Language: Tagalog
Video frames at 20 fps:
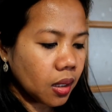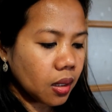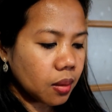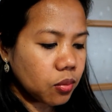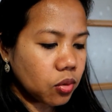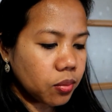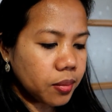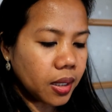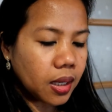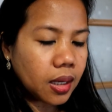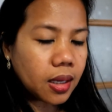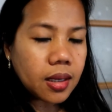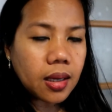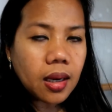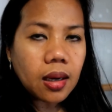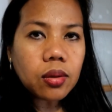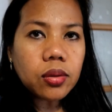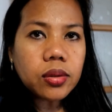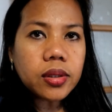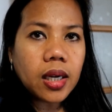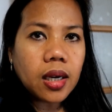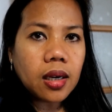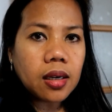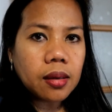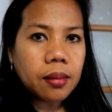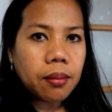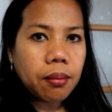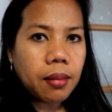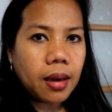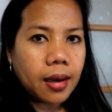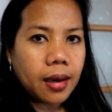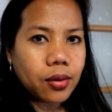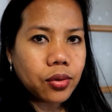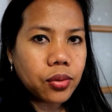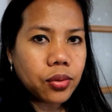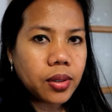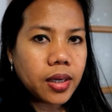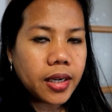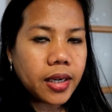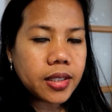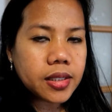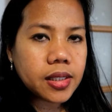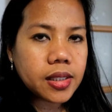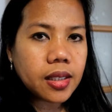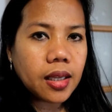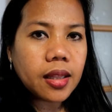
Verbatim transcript: bumili ako ng bago, guys.